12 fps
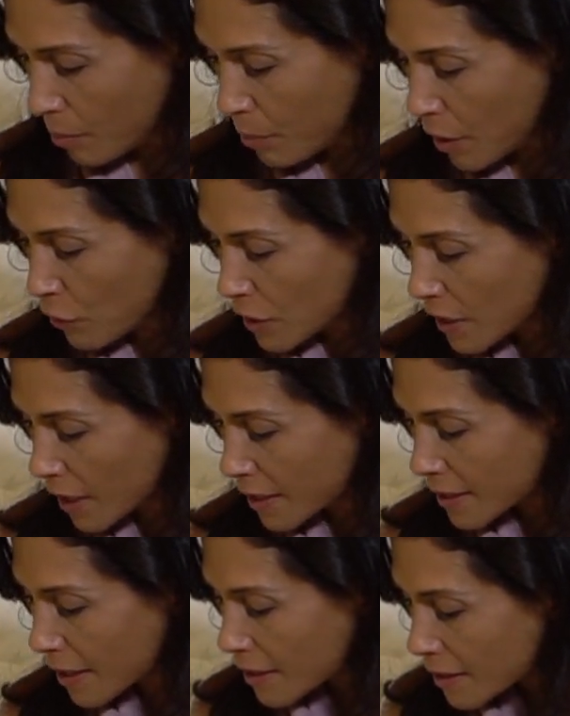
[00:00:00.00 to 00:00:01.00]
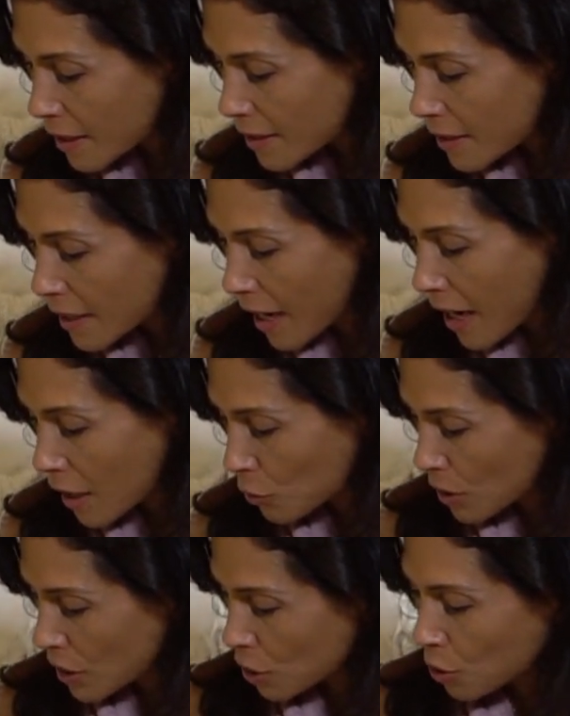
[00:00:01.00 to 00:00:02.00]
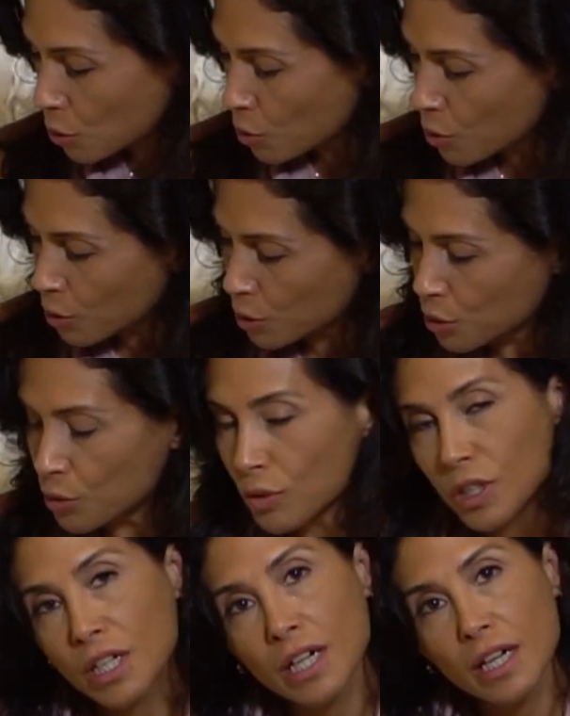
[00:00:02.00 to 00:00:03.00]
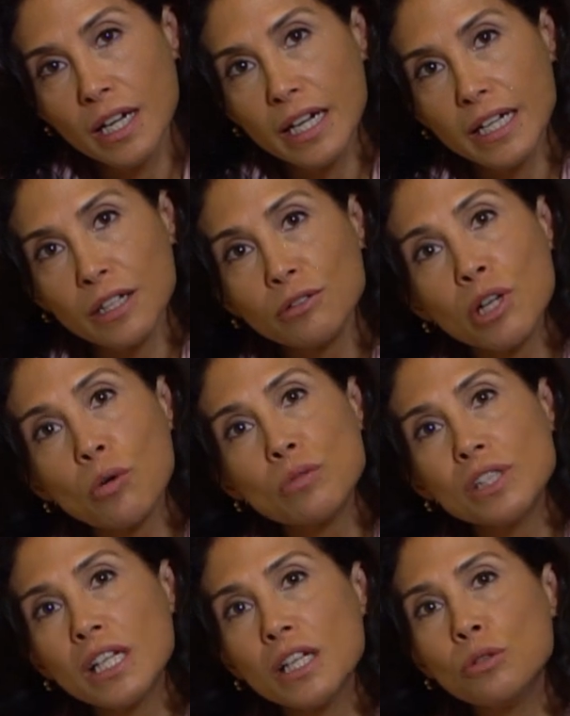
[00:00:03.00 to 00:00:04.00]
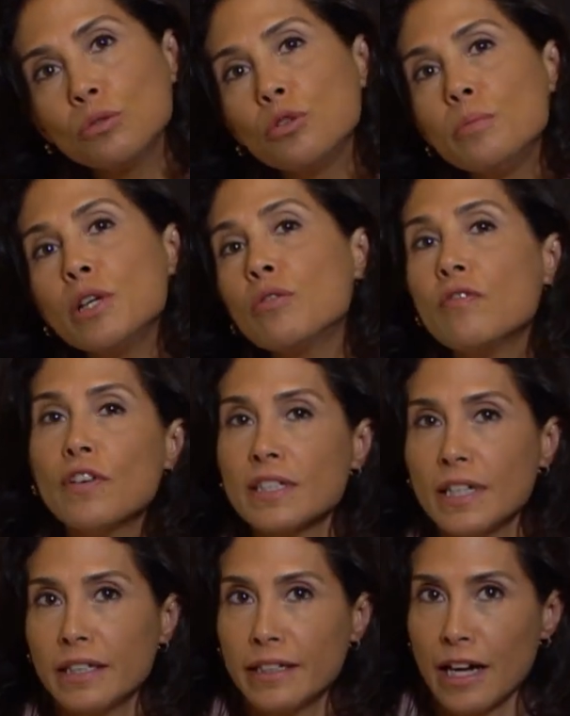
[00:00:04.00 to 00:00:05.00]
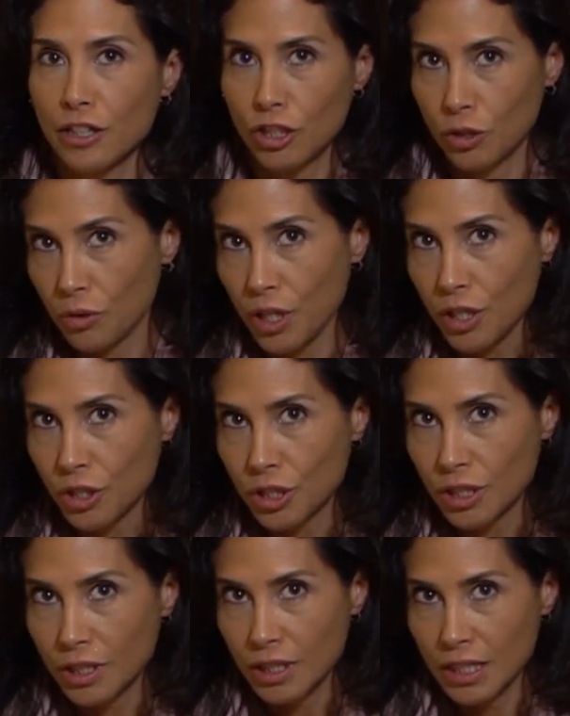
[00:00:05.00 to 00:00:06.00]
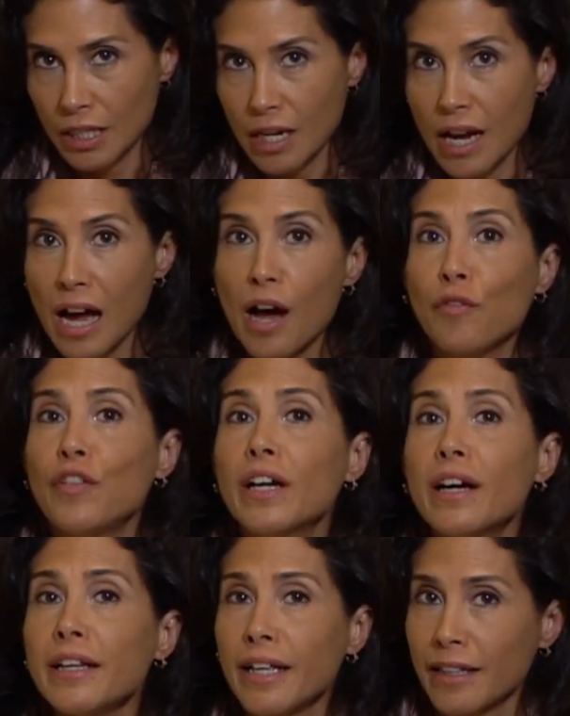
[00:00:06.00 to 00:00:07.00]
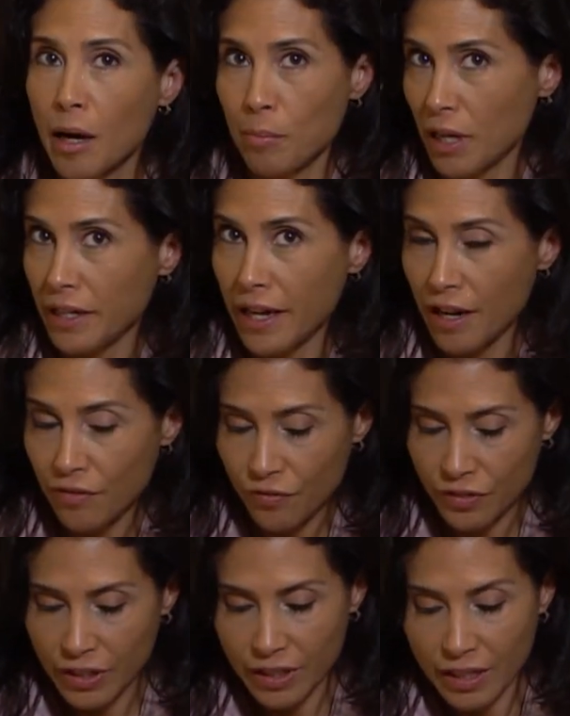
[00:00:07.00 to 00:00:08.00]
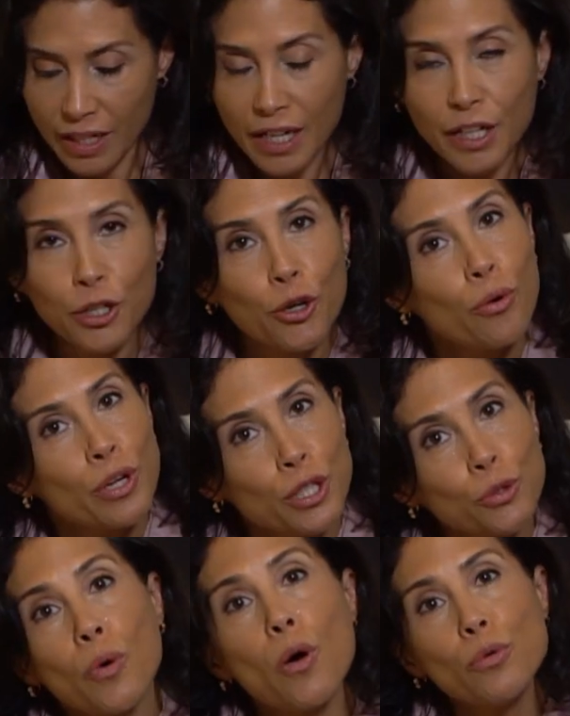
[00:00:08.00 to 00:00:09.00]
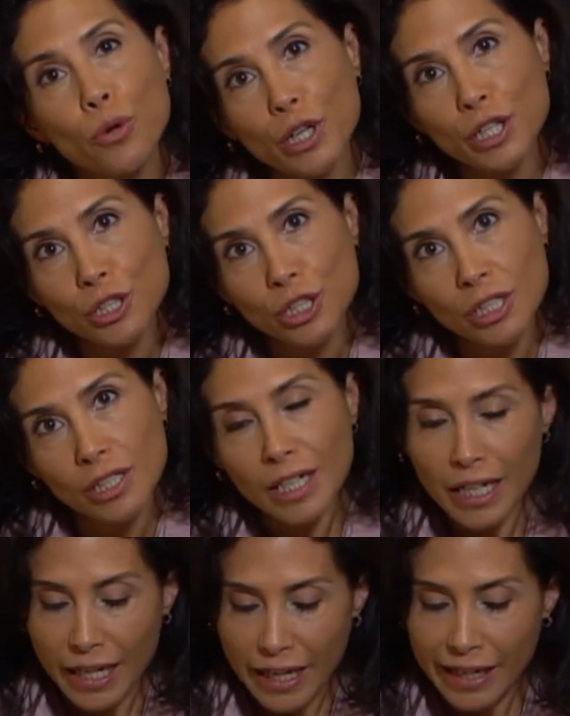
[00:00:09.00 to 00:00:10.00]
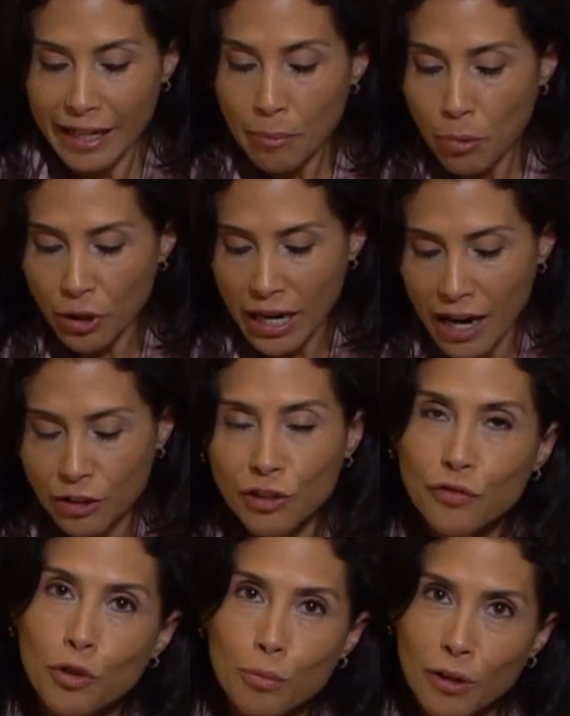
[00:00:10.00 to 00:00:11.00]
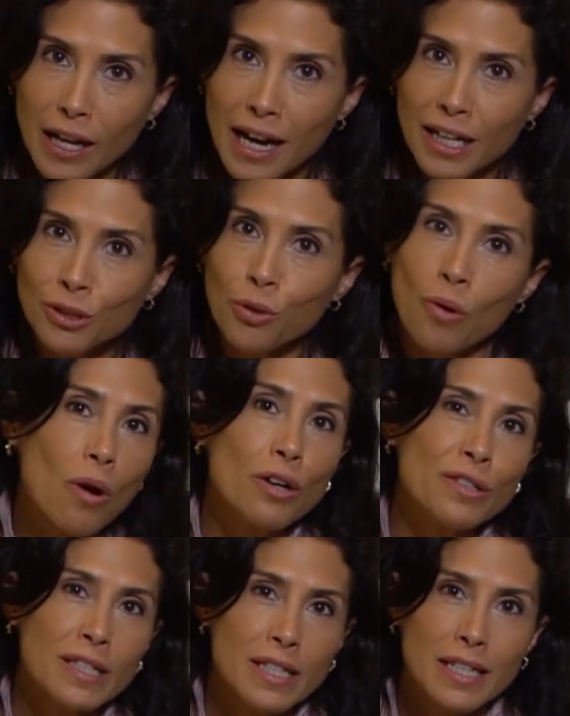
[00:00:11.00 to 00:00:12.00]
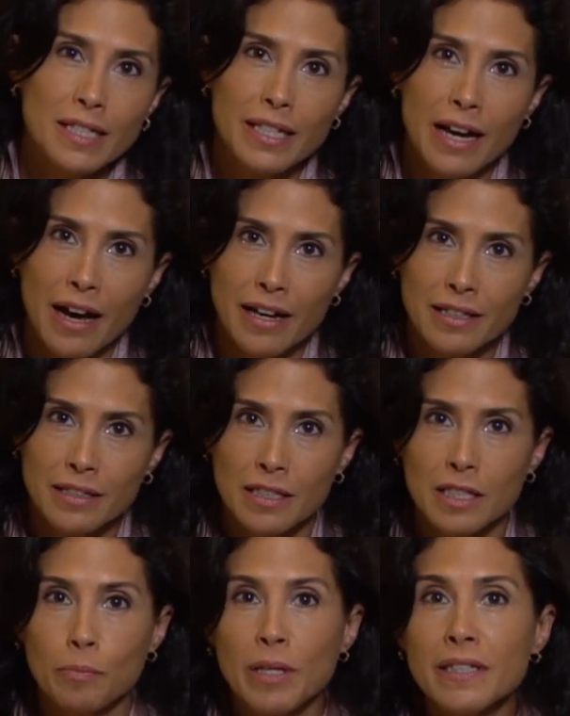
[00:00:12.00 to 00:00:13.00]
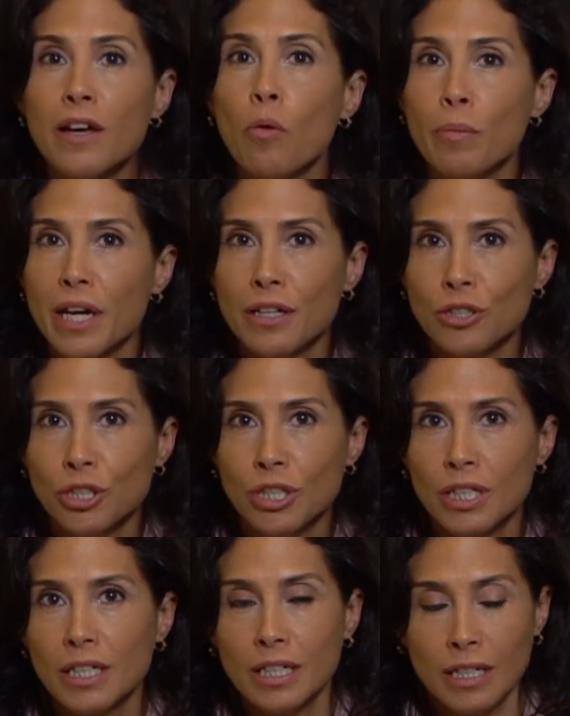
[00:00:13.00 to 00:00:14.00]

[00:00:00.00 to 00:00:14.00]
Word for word: Para você que está estressado, ansioso, não está conseguindo dormir com facilidade à noite, a vegania WNF criou o Ritual Noite, elaborado e formulado com óleos essenciais, especialmente